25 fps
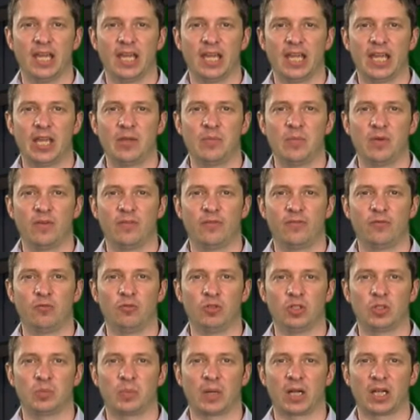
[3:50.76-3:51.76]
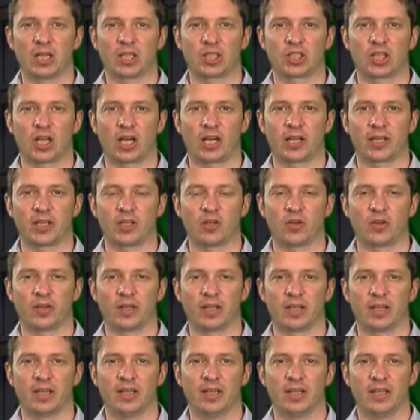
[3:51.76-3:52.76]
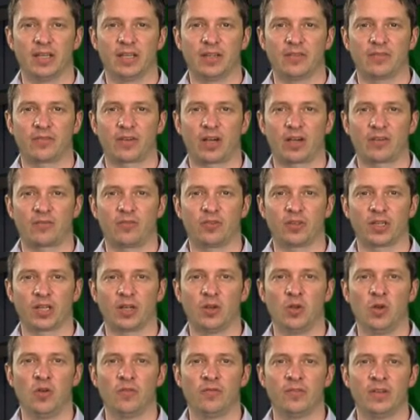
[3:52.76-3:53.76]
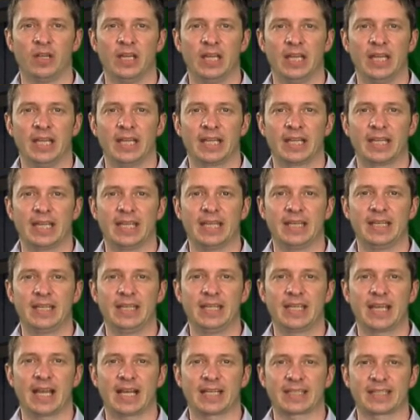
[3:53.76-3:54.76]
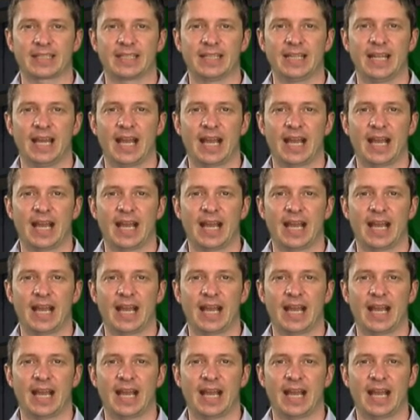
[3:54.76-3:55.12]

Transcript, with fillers: im Fußballstadion. Die Frankfurter Löwen gegen die Kassel